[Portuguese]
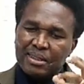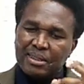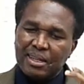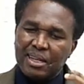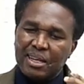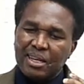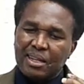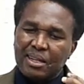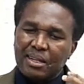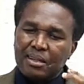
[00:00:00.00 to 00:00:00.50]

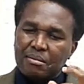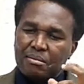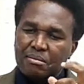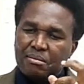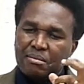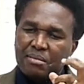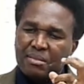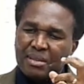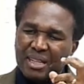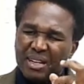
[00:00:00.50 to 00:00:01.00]
ela,
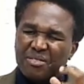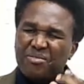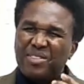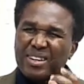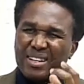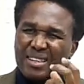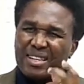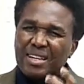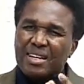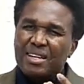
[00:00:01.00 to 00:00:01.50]
na
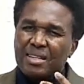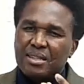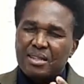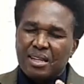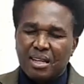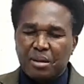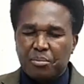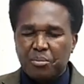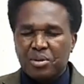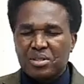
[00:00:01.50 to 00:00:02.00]
verdade,
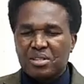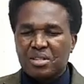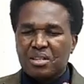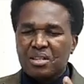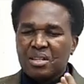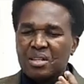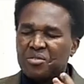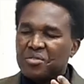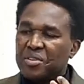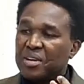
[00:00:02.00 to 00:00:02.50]
ela pode ser
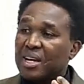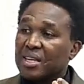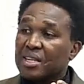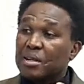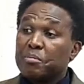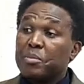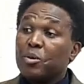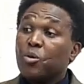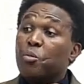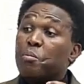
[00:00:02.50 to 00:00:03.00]
identificada
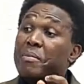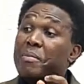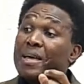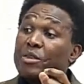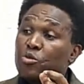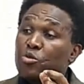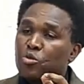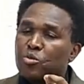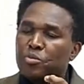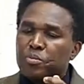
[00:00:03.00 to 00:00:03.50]
pelo
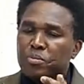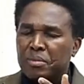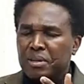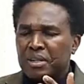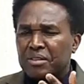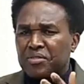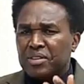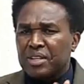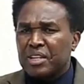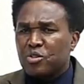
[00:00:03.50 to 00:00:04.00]
método na
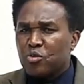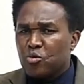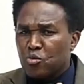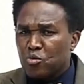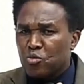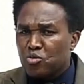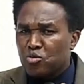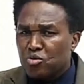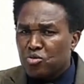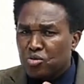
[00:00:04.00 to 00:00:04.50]
verdade é um
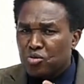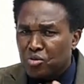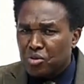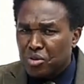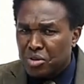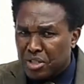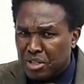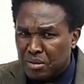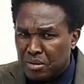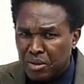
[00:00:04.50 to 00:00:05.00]
conjunto de
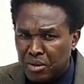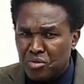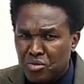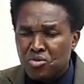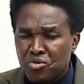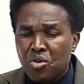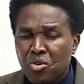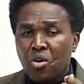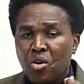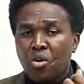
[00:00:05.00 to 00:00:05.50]
conhecimentos
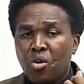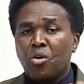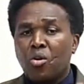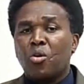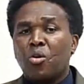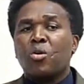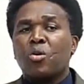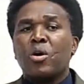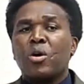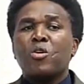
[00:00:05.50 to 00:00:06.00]

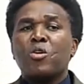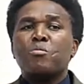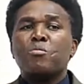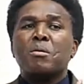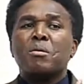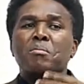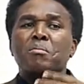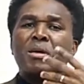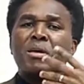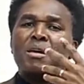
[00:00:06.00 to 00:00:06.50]
ou é
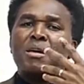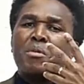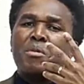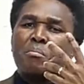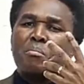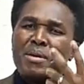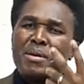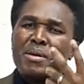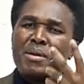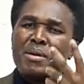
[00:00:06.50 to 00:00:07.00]
uma, é uma
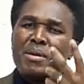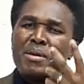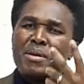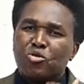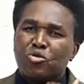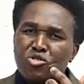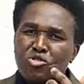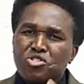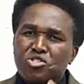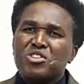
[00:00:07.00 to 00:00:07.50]

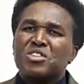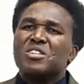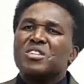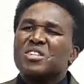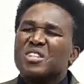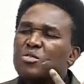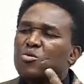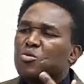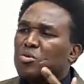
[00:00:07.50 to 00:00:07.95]
metodologia de,